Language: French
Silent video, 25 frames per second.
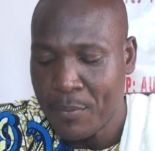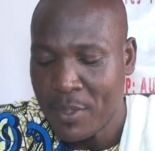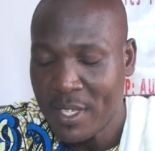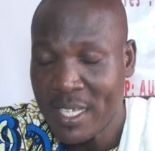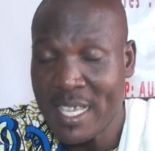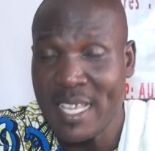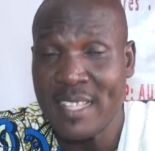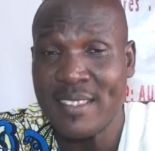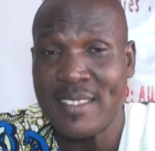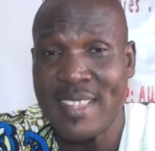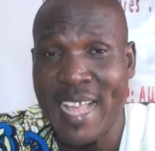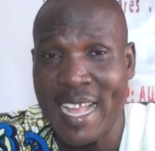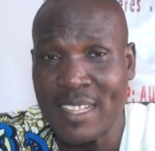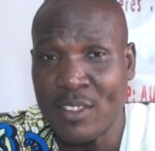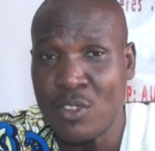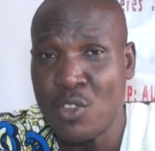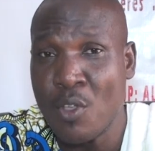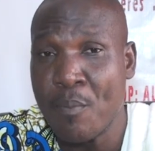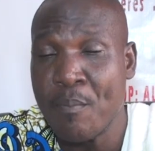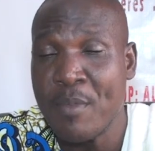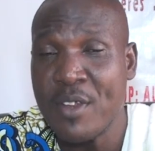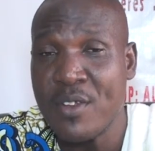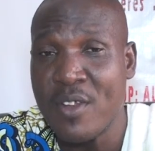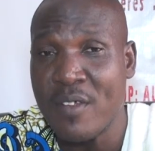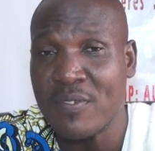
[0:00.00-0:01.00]
qui date de
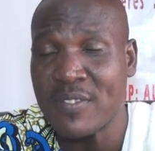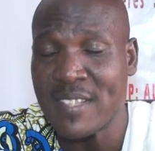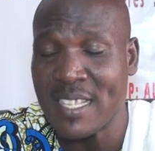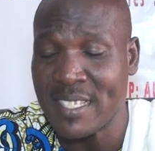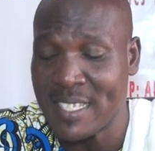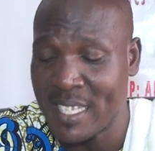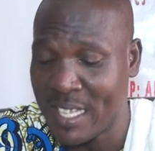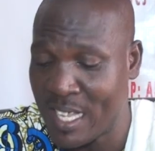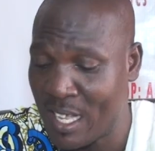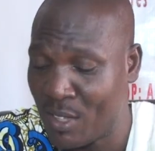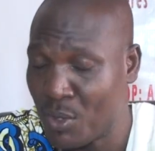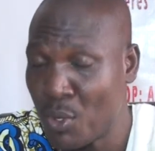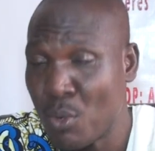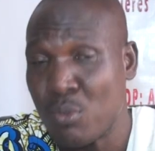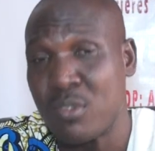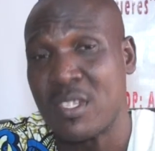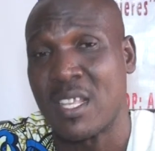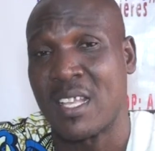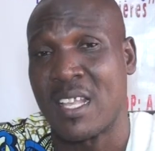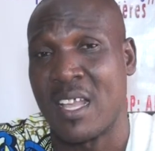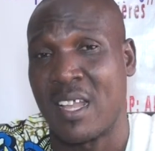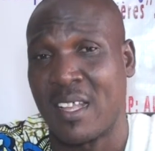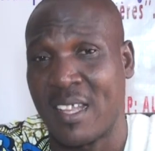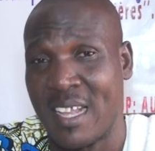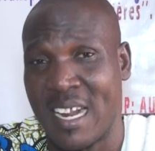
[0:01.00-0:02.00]
1952 ou
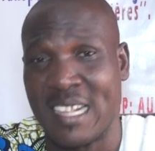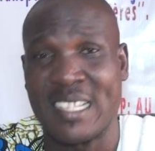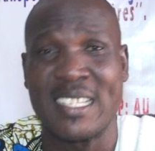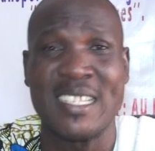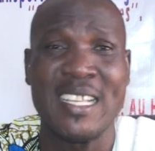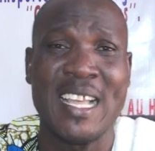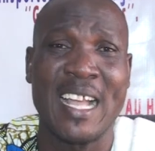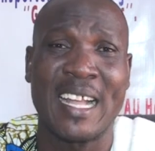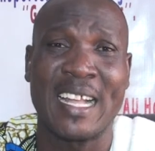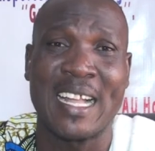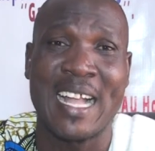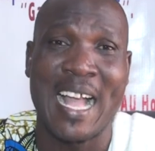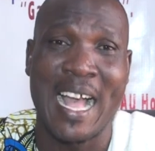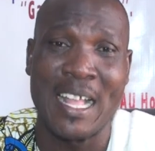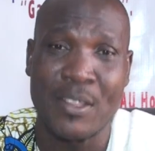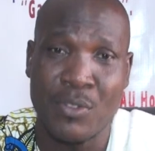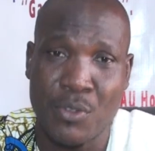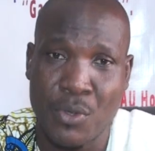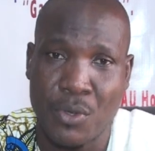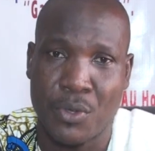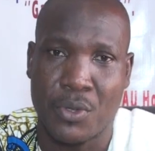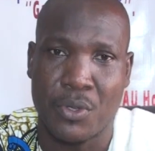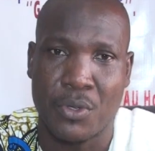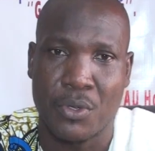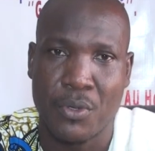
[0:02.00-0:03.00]
54, qui est
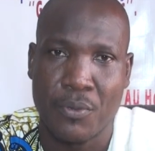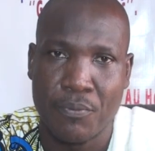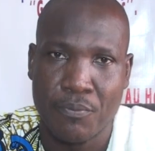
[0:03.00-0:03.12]
caduque,